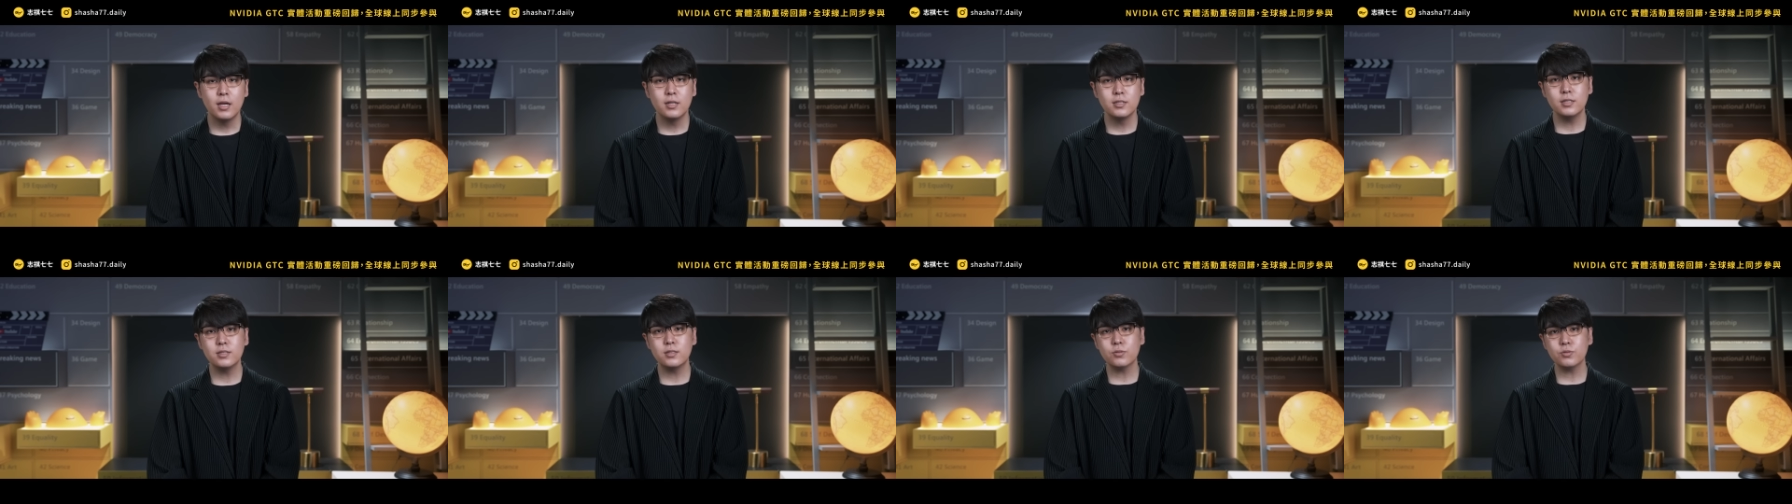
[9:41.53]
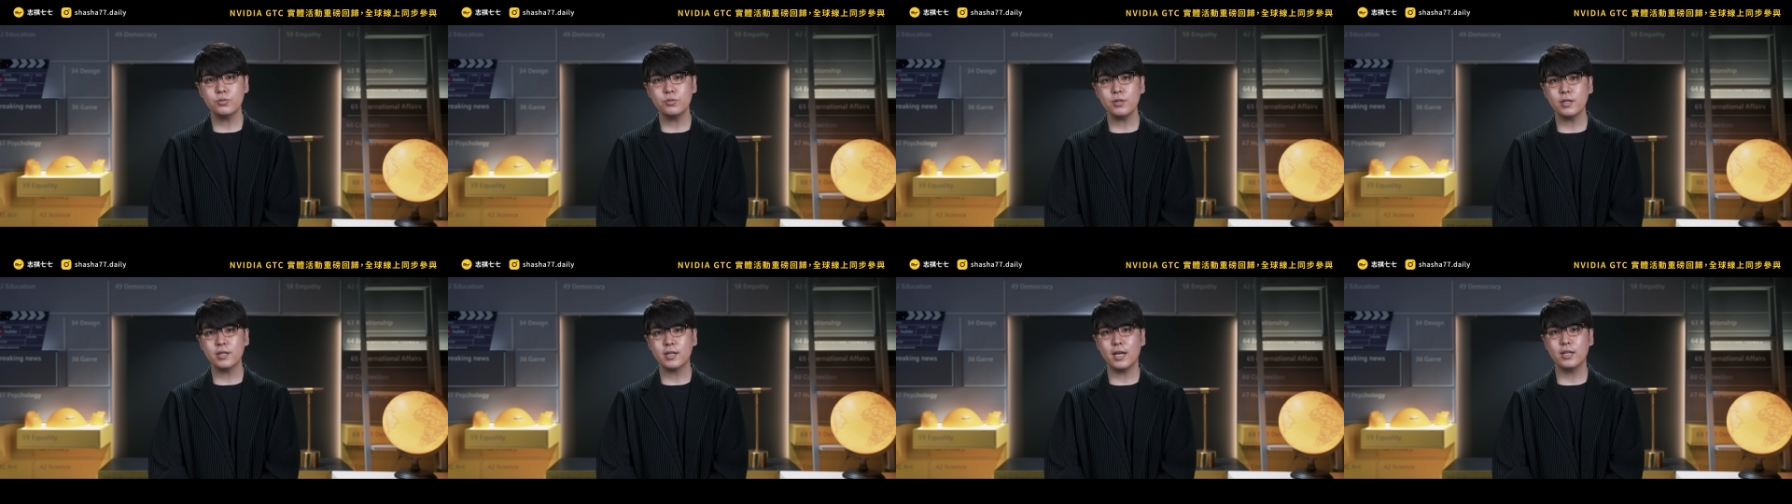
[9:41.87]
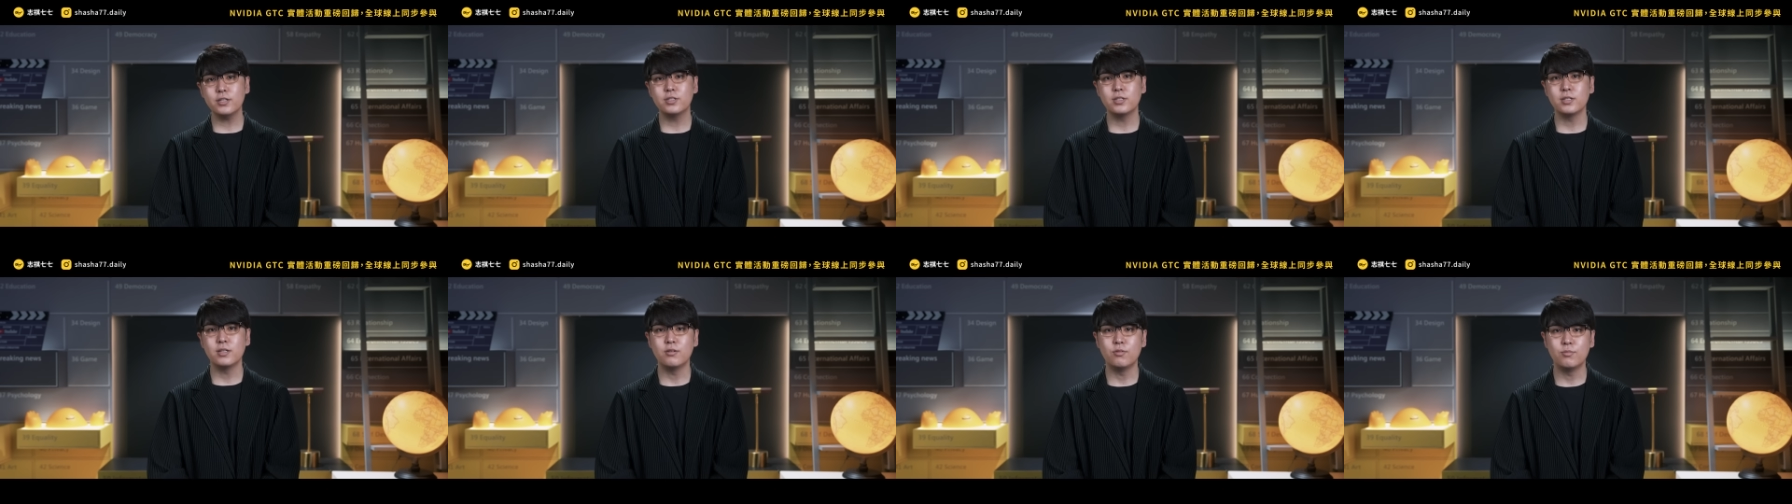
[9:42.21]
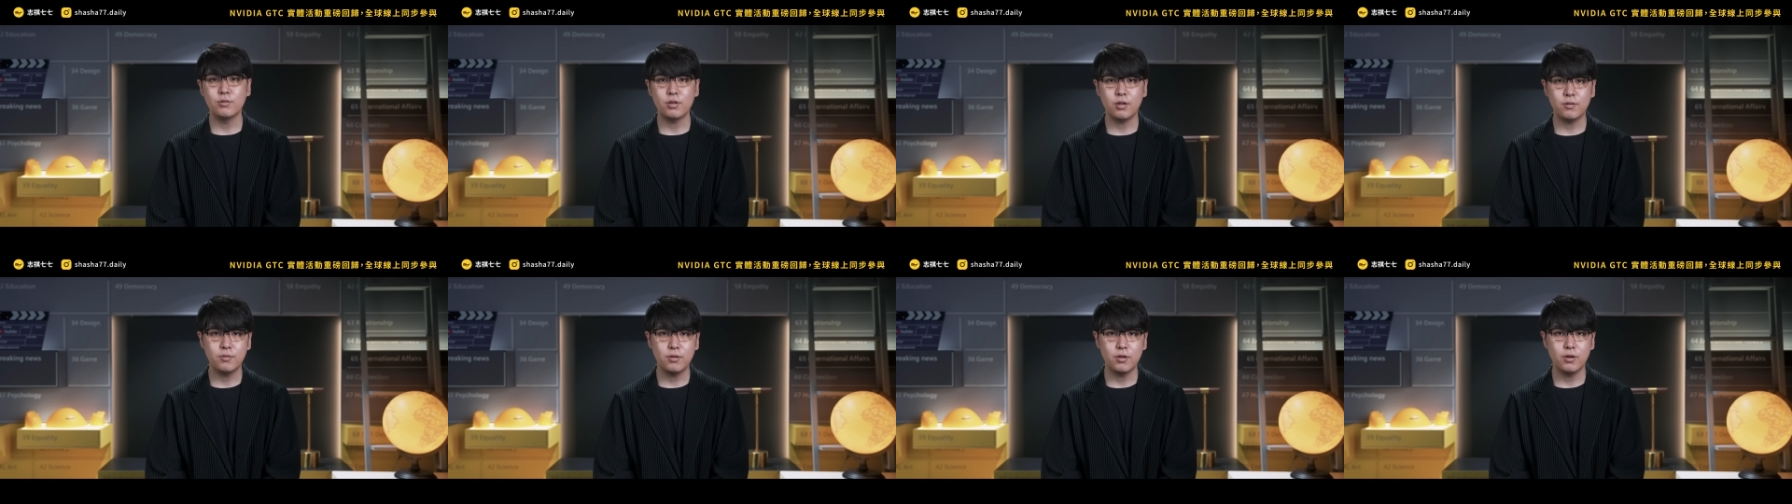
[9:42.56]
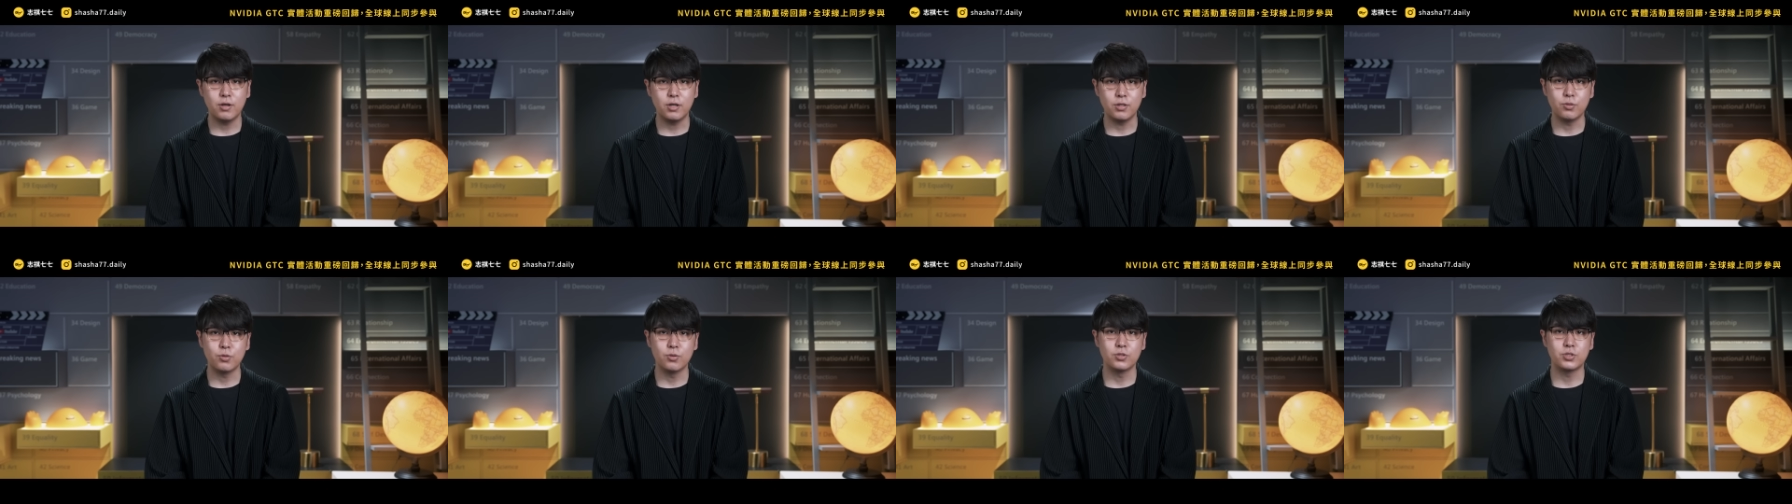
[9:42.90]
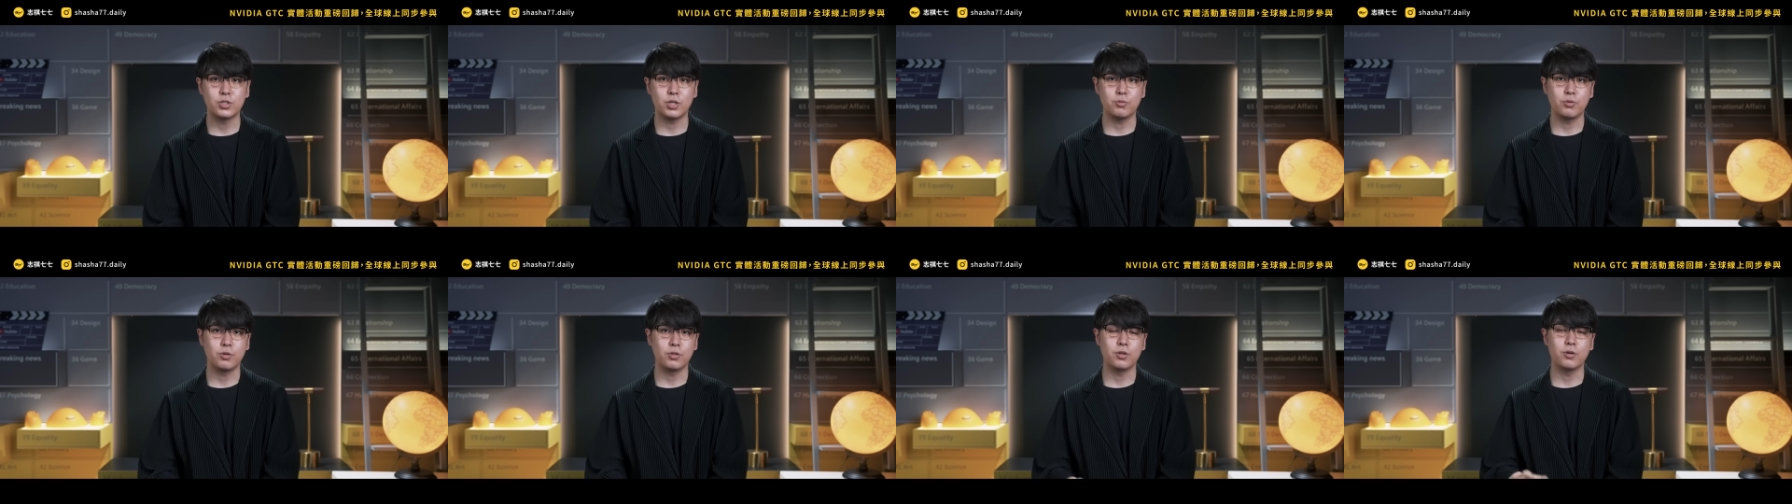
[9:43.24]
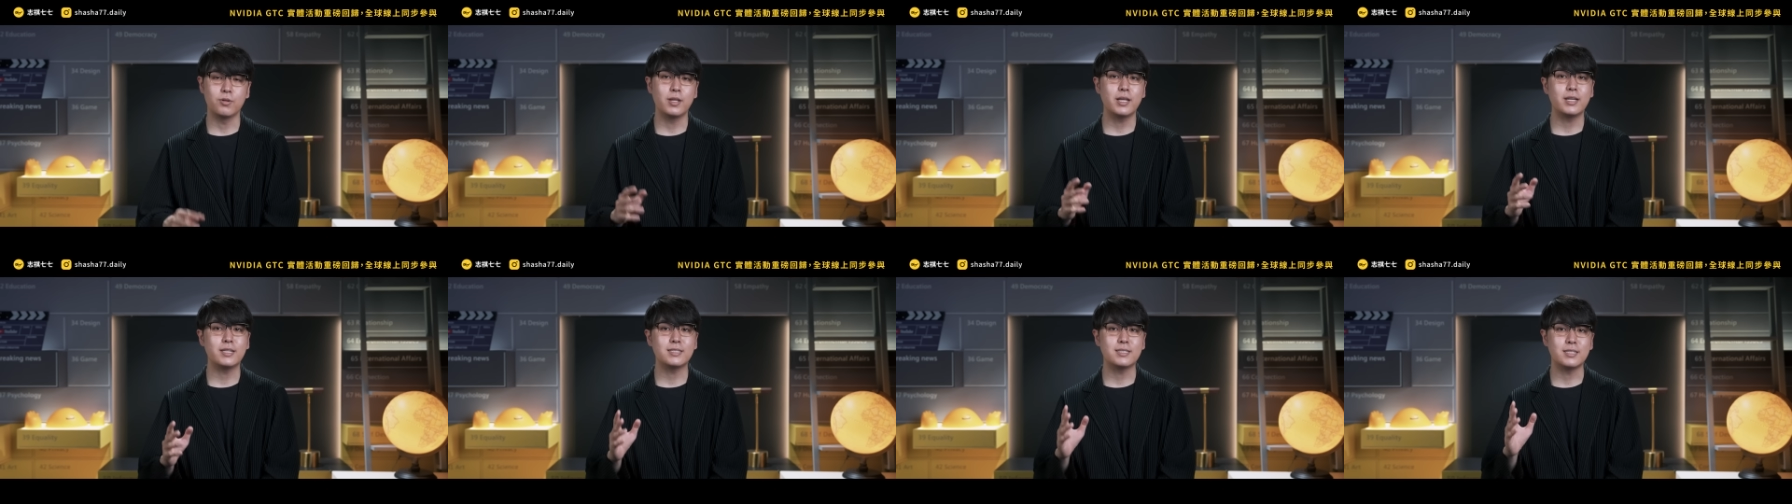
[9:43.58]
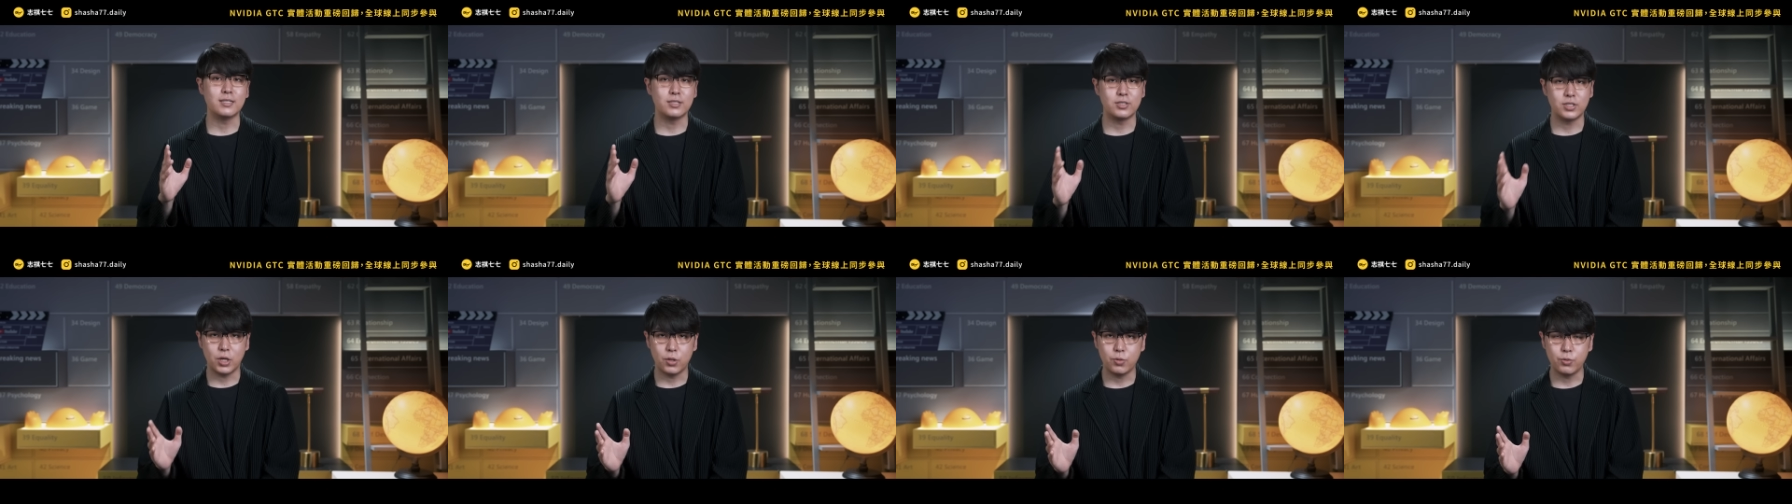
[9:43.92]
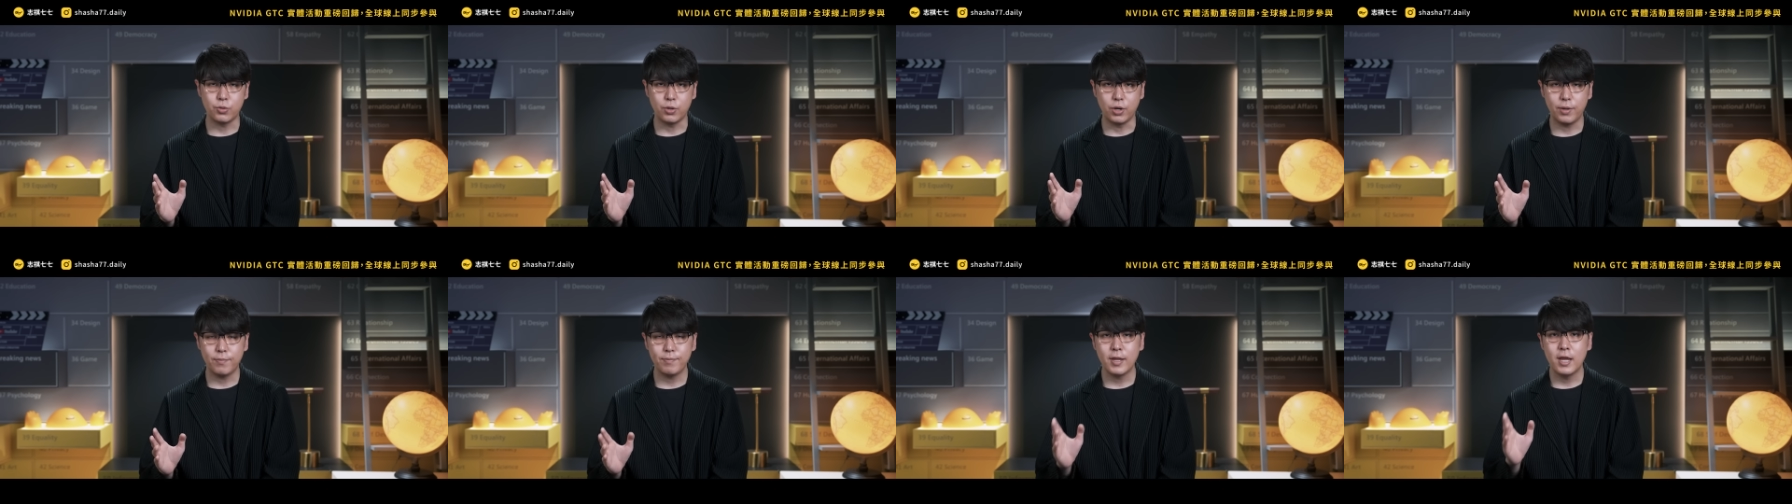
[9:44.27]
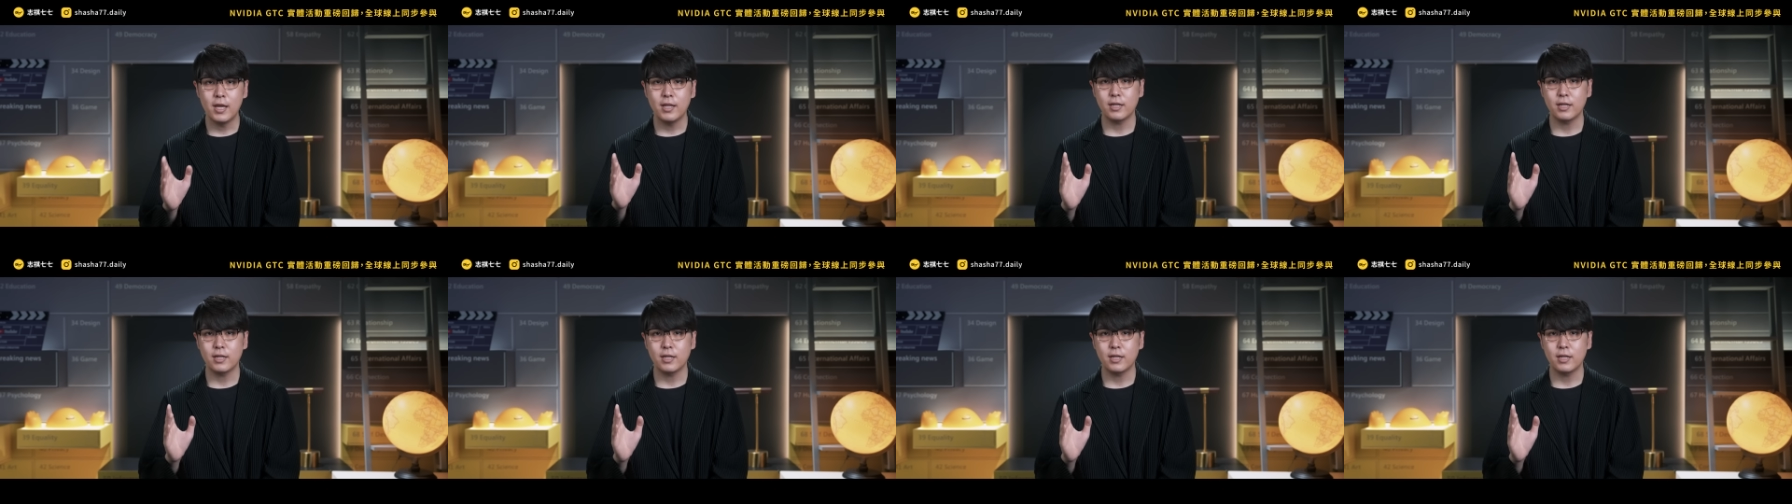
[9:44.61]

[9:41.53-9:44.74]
其实从去年开始呢，我们团队有很多的成员都有类似的焦虑哦。